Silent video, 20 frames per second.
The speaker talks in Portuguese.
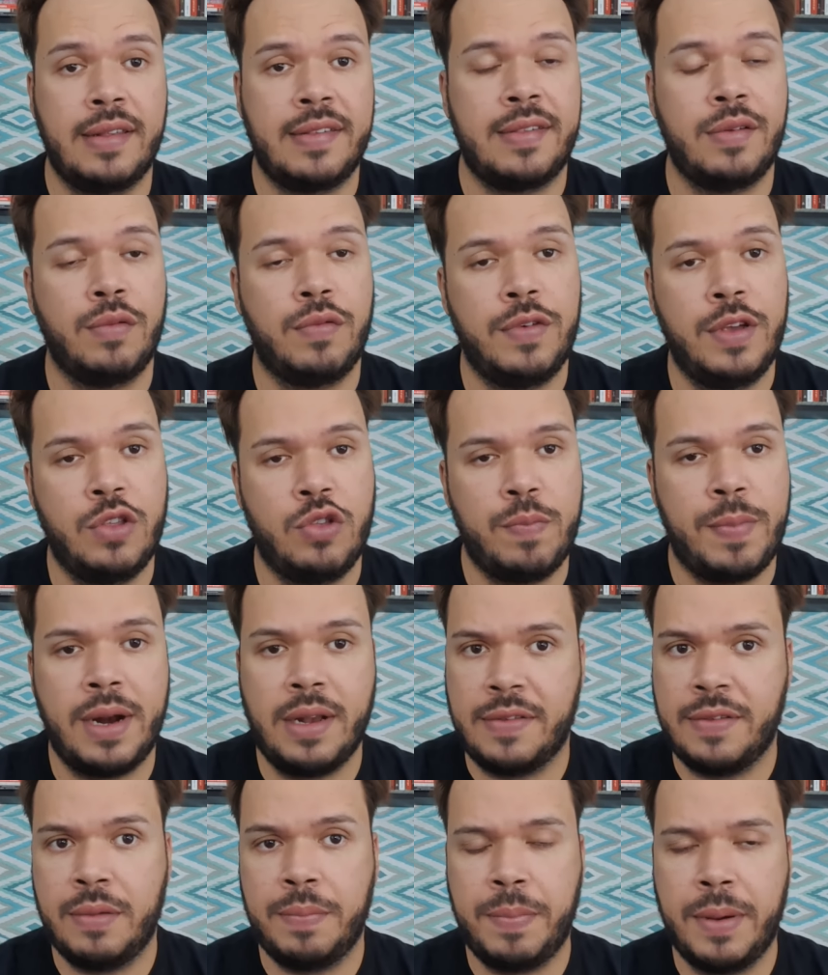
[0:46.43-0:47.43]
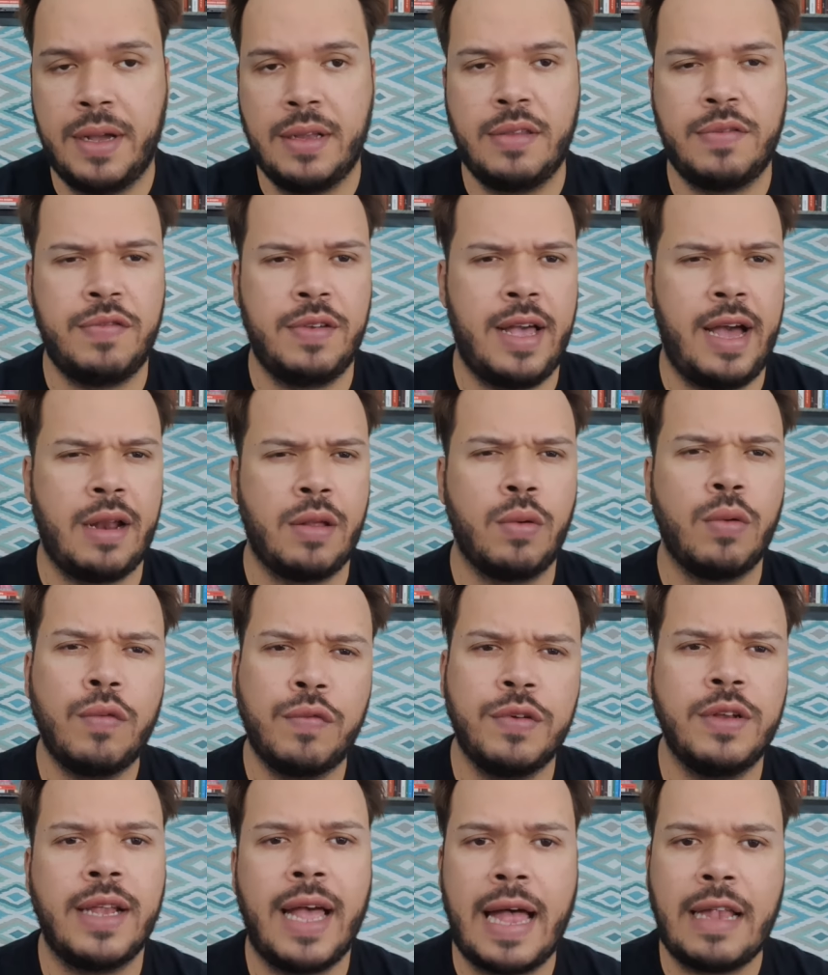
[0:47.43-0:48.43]
São 20 participantes, ficaram
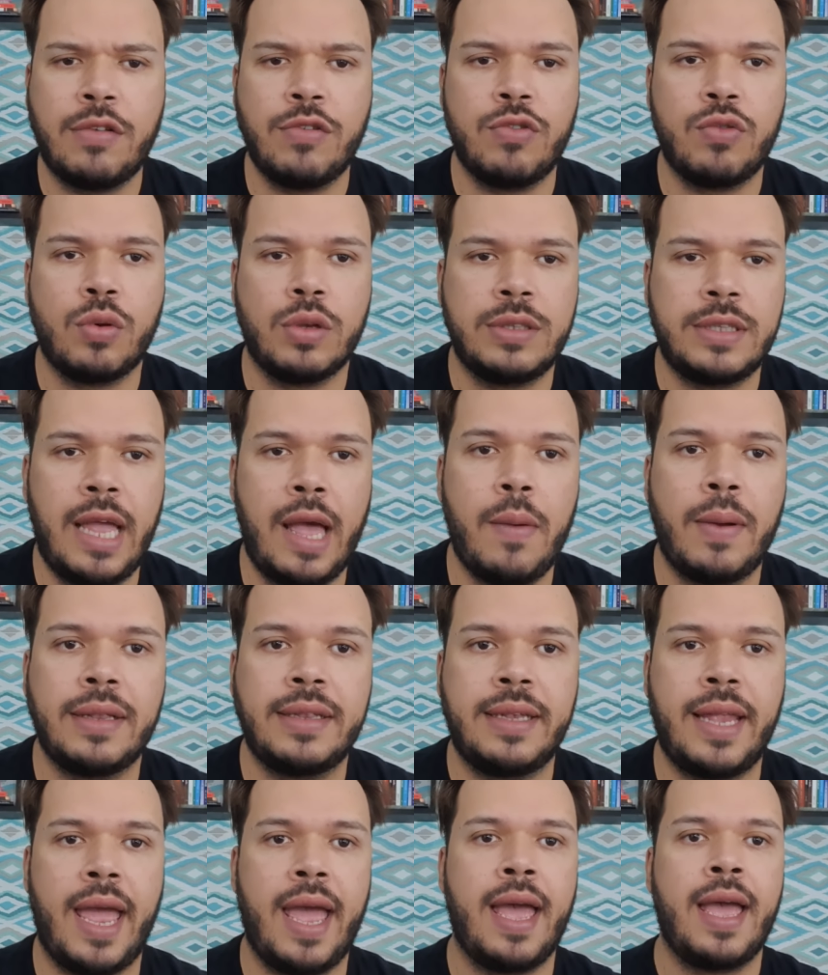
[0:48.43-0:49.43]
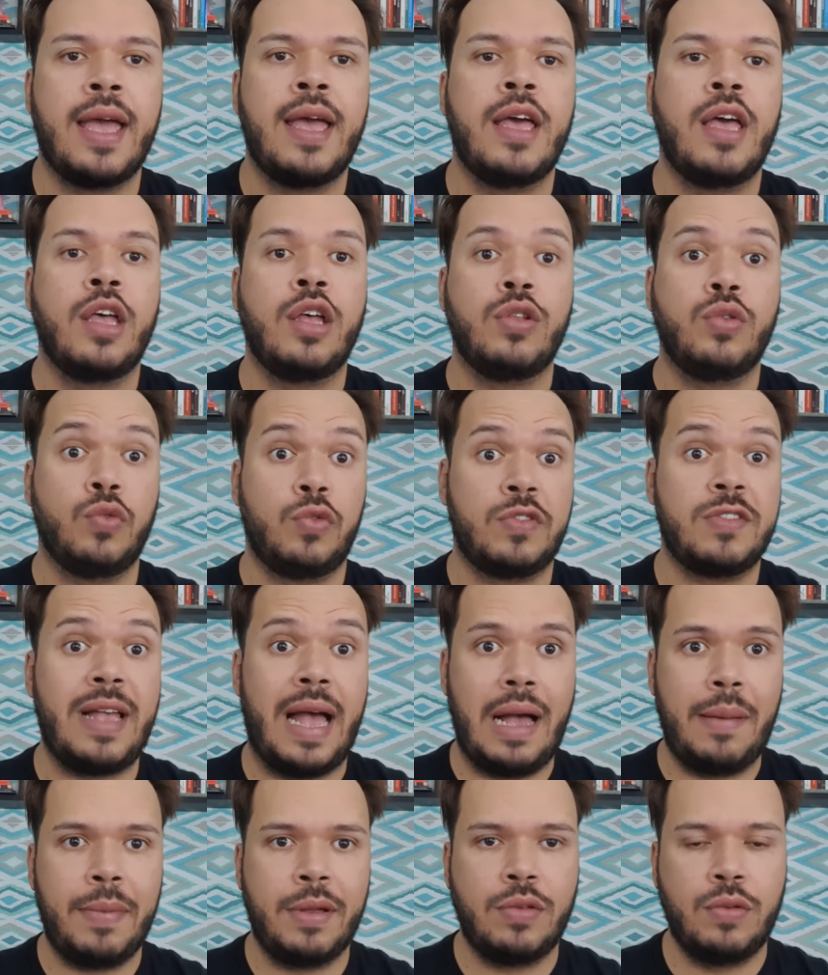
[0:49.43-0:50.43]
confinados no hotel até no
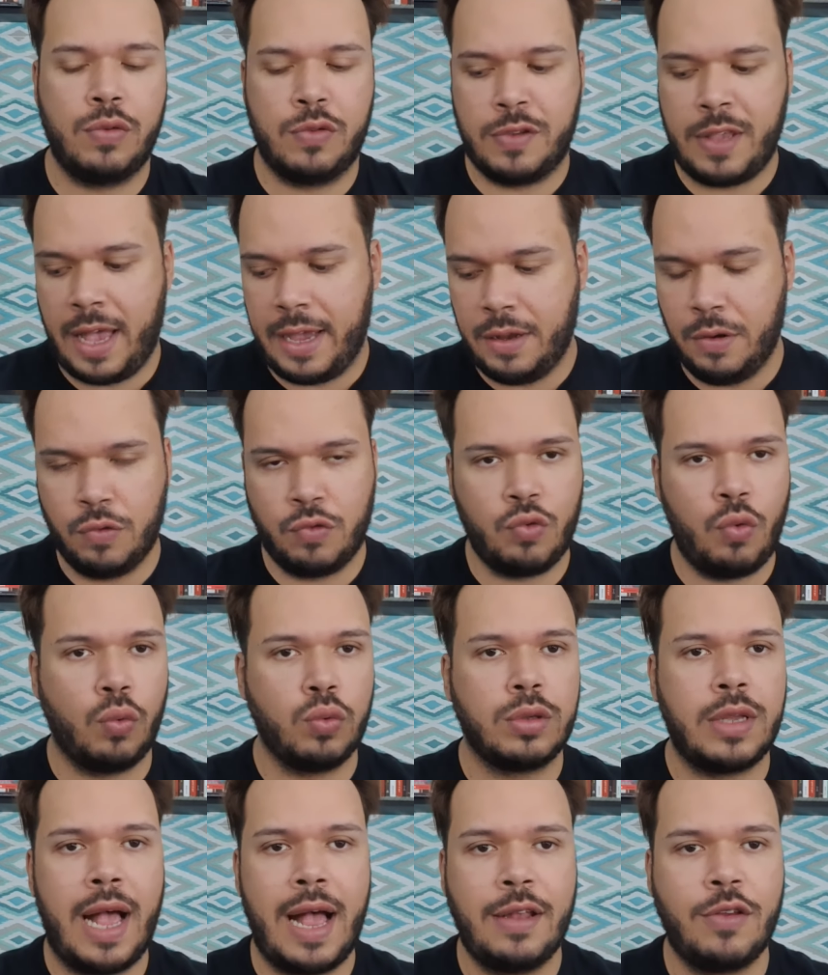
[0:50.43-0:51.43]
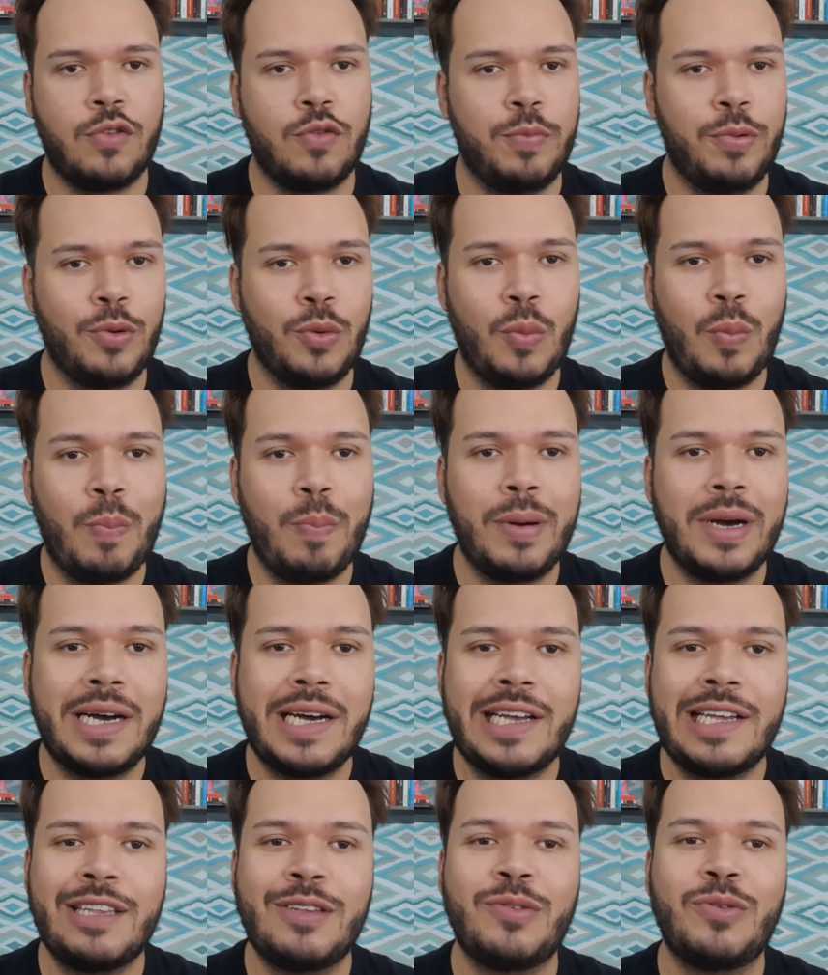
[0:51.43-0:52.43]
sábado, saíram escoltados por um
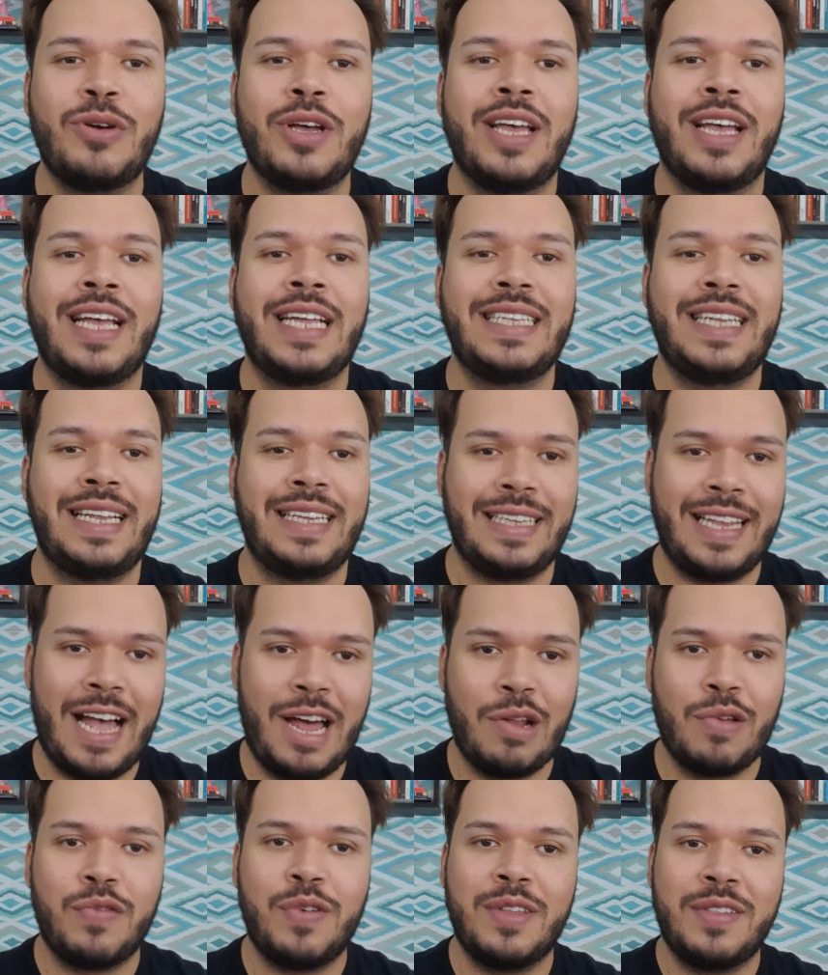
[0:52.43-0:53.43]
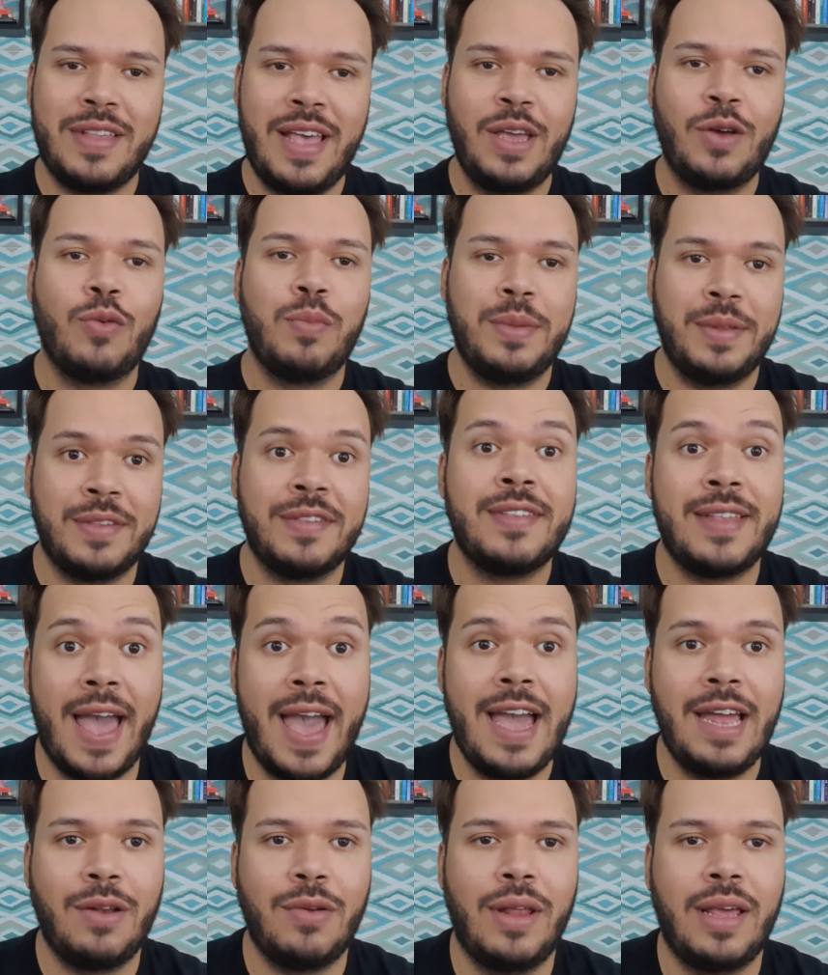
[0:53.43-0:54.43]
pano, tentaram fazer um
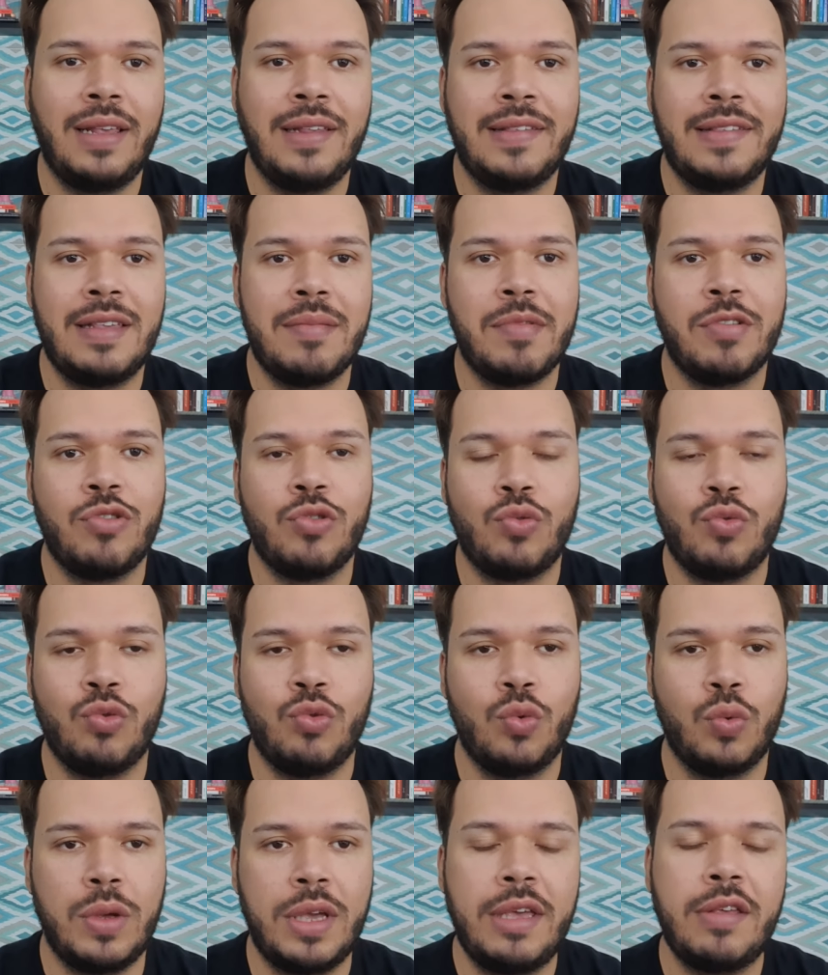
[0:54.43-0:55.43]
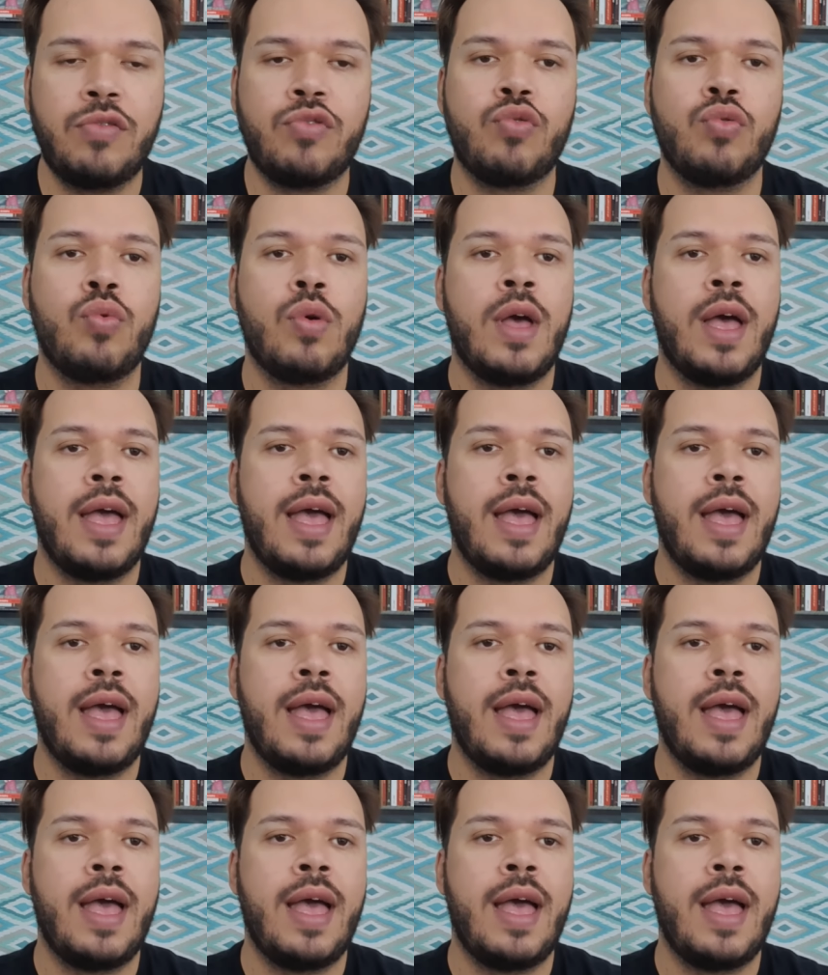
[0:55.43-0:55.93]
mistério né, em cima de tudo isso.